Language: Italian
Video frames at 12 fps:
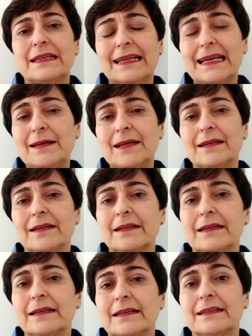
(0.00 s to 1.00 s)
che
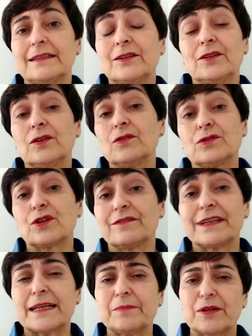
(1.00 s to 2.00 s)
eh, non
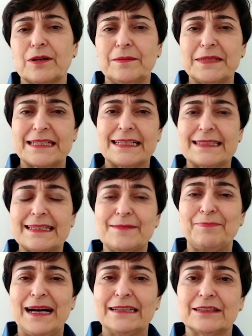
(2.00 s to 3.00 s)
troverebbero abbastanza
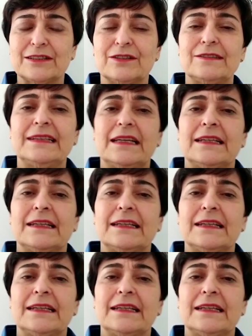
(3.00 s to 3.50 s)
spazio